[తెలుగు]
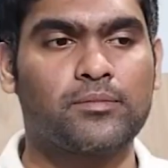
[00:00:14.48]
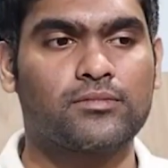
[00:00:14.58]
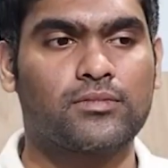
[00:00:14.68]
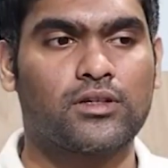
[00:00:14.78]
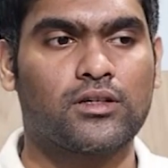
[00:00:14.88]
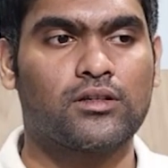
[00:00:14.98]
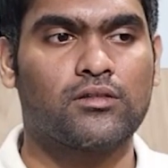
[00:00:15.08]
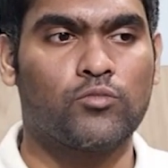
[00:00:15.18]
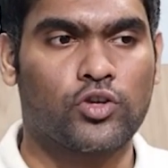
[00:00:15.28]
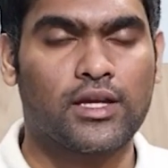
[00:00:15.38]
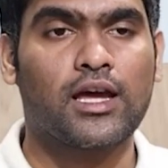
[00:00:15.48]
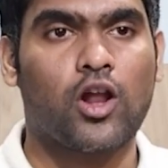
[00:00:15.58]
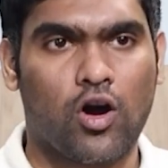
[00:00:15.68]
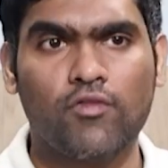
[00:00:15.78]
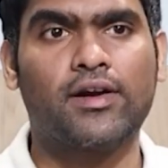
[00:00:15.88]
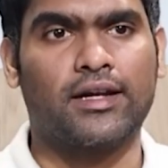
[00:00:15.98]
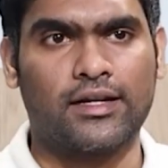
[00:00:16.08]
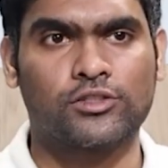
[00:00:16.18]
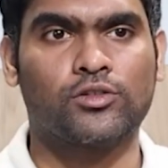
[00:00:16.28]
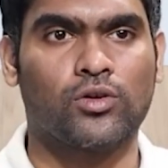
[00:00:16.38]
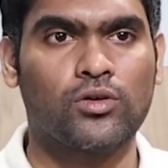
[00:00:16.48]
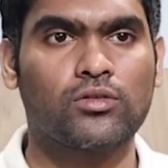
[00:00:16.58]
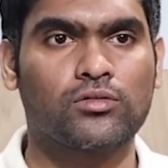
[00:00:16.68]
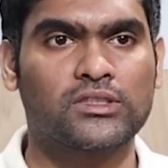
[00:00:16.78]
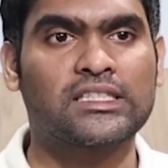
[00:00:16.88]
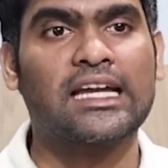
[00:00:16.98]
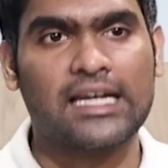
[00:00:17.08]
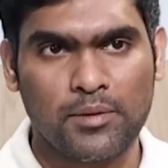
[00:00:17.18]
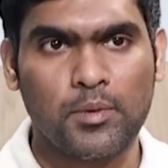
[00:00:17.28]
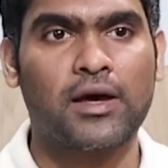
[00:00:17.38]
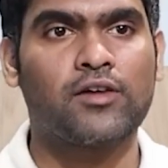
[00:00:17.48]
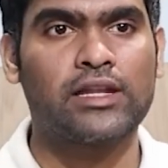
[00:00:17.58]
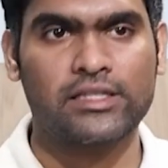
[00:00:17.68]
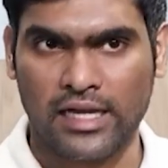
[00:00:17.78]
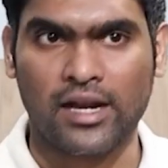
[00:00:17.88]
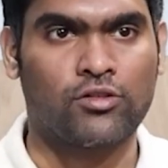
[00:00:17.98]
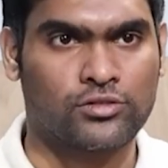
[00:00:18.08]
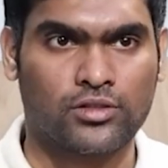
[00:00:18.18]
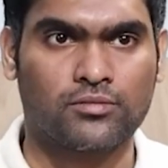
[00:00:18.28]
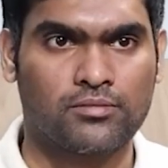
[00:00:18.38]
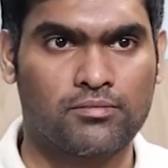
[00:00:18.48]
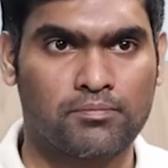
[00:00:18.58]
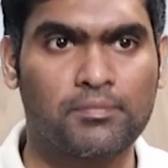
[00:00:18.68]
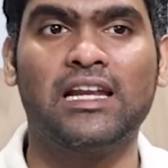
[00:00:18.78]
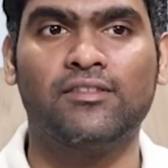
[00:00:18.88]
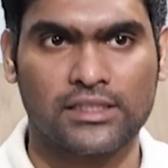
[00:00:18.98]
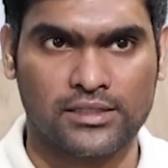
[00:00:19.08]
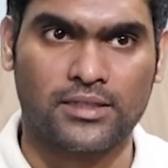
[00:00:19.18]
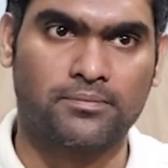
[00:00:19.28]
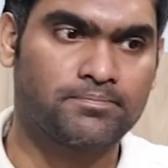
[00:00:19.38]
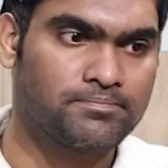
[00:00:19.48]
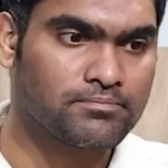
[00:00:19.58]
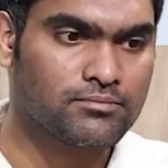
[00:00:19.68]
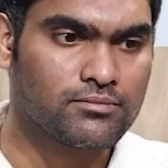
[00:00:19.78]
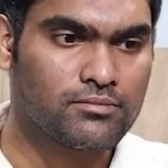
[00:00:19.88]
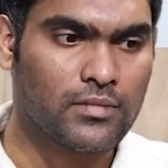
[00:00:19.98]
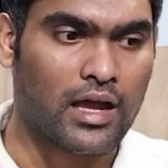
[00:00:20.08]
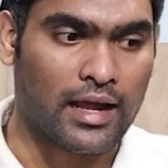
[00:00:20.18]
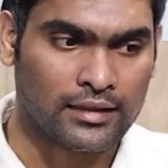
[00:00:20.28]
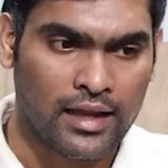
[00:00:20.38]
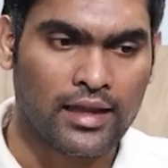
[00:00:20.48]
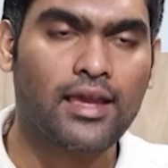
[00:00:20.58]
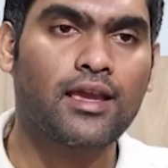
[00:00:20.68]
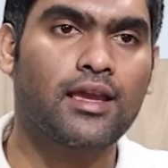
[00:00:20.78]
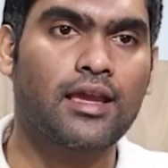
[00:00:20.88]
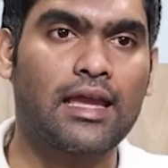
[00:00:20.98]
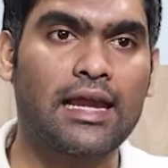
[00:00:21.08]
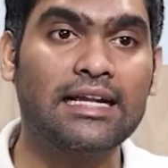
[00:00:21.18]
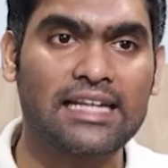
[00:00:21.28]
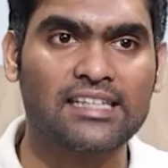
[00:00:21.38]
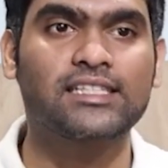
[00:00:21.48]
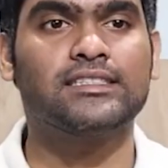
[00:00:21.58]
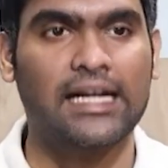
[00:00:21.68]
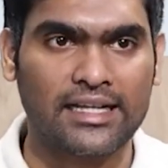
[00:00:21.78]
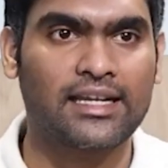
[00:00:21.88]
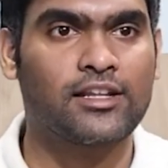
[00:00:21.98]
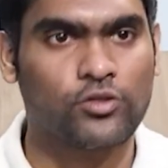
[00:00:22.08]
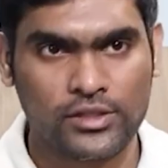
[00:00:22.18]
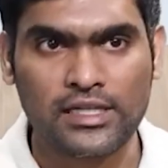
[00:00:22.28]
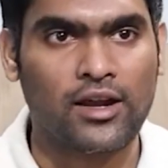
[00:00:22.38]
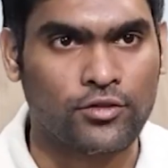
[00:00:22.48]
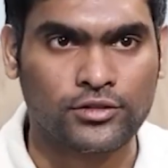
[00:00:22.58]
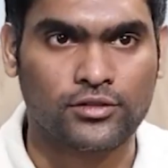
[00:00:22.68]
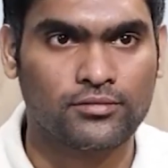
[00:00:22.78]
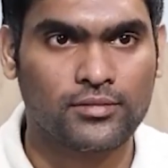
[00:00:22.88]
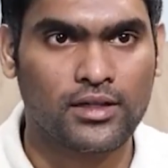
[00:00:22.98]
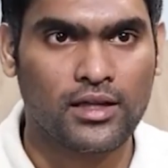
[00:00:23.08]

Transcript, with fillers: మ్యామ్ ముఖ్యంగా లా ఆఫ్ అట్రాక్షన్లో సంకల్ప బలం అనేది చాలా అవసరం బిలీఫ్ సిస్టమ్ అలాగే ఇంటెన్షన్ సెట్టింగ్ అనేది కూడా చాలా అవసరం